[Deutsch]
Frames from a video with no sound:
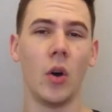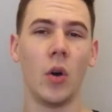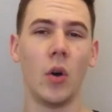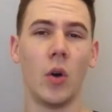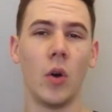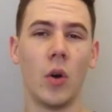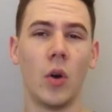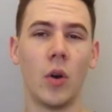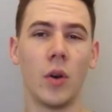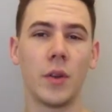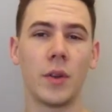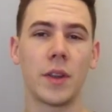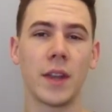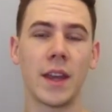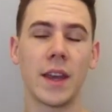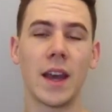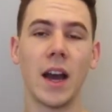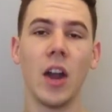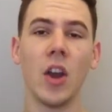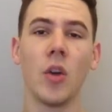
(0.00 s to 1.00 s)
Und
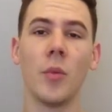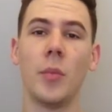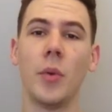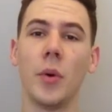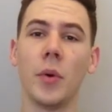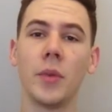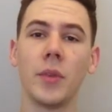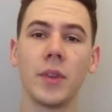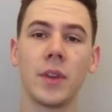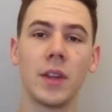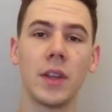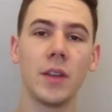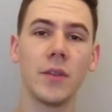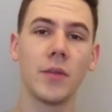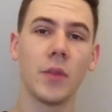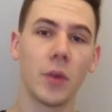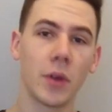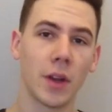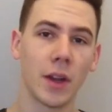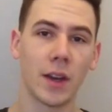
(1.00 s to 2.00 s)
egal ob
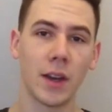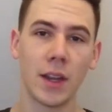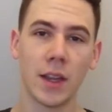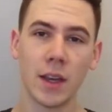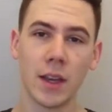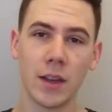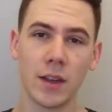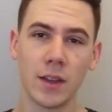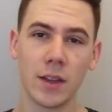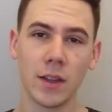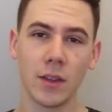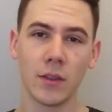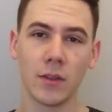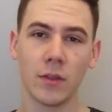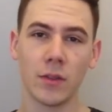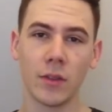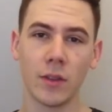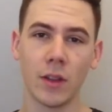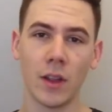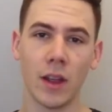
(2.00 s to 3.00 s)
positiv oder
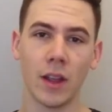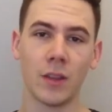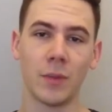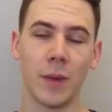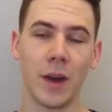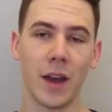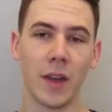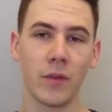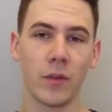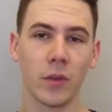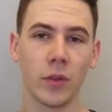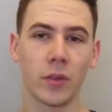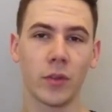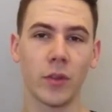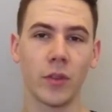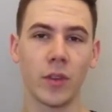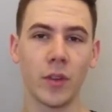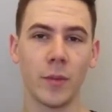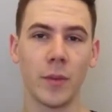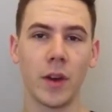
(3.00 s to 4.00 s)
negativ, es beeinflusst
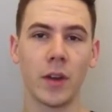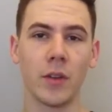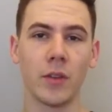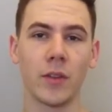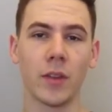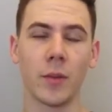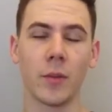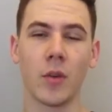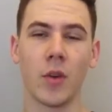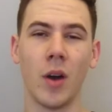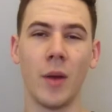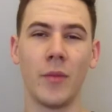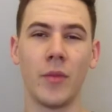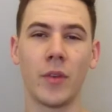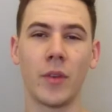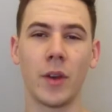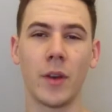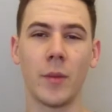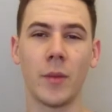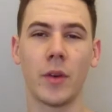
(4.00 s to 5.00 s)
uns immer in unserem Kopf
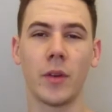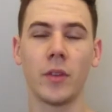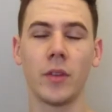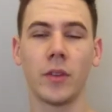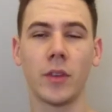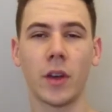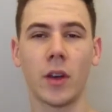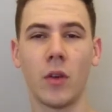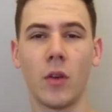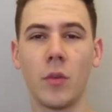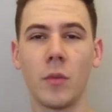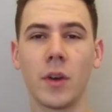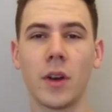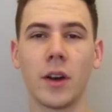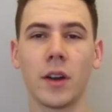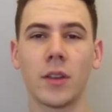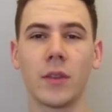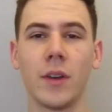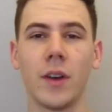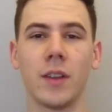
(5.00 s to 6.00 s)
und immer in unserer
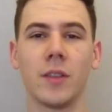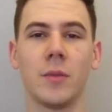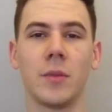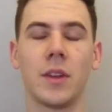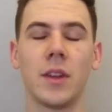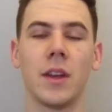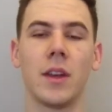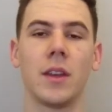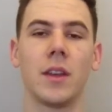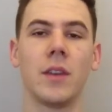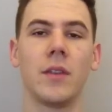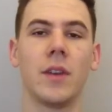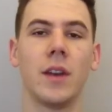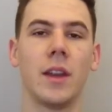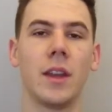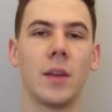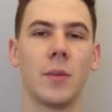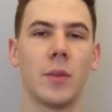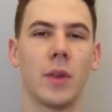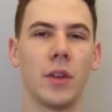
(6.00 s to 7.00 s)
Umgangsweise mit der
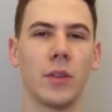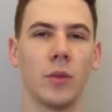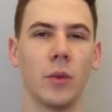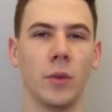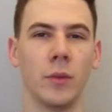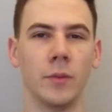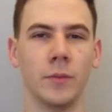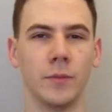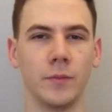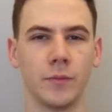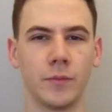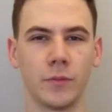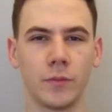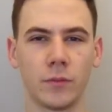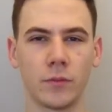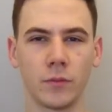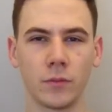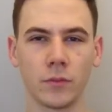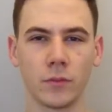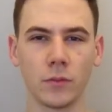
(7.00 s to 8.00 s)
jeweiligen Person.
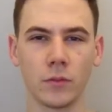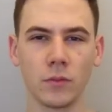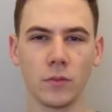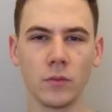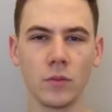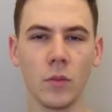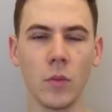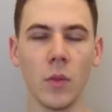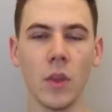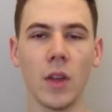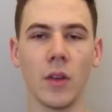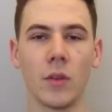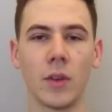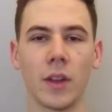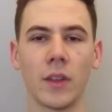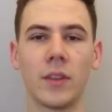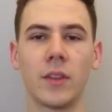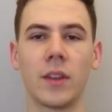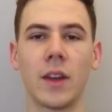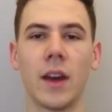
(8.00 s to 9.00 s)
Und
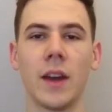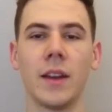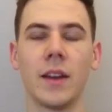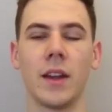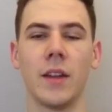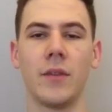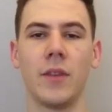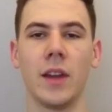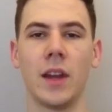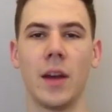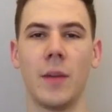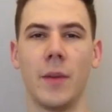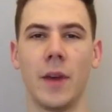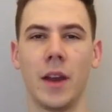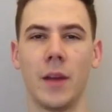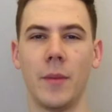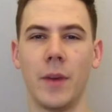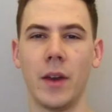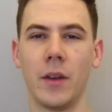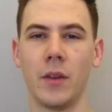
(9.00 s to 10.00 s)
das ist gerade der Fehler
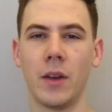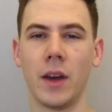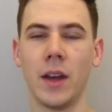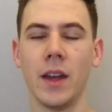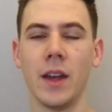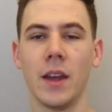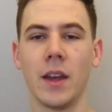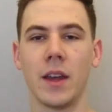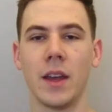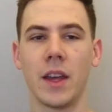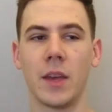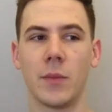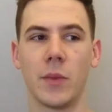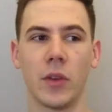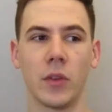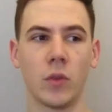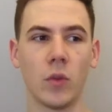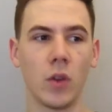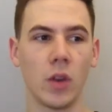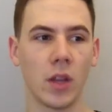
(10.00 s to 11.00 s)
meiner Meinung nach. Ich
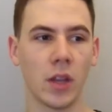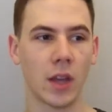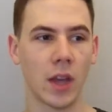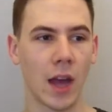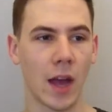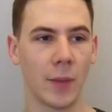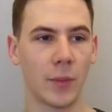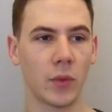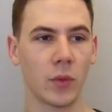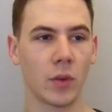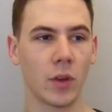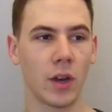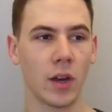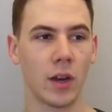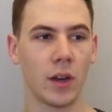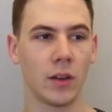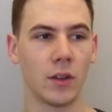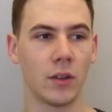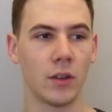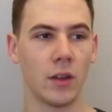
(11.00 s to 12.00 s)
persönlich habe
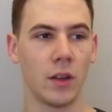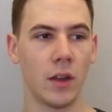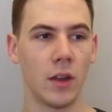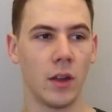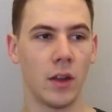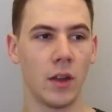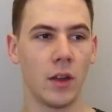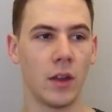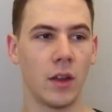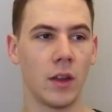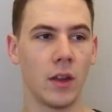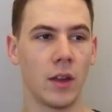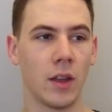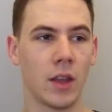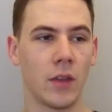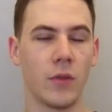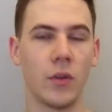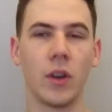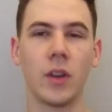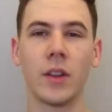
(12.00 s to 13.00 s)
sogar,
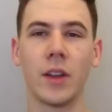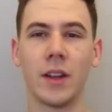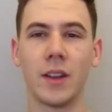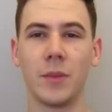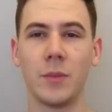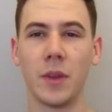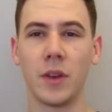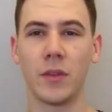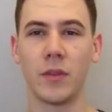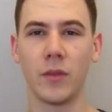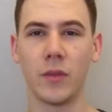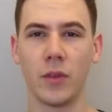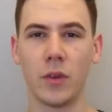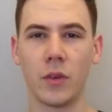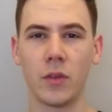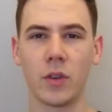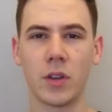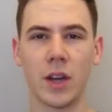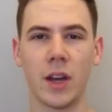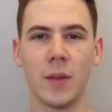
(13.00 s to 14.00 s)
ich würde es als mit
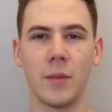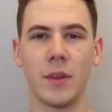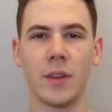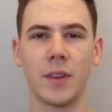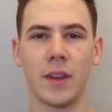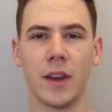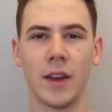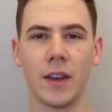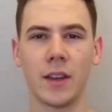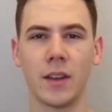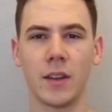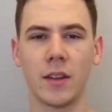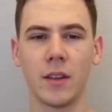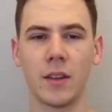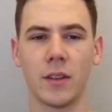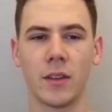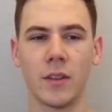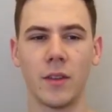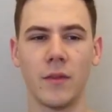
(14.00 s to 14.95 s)
Vorurteil bezeichnen, ist,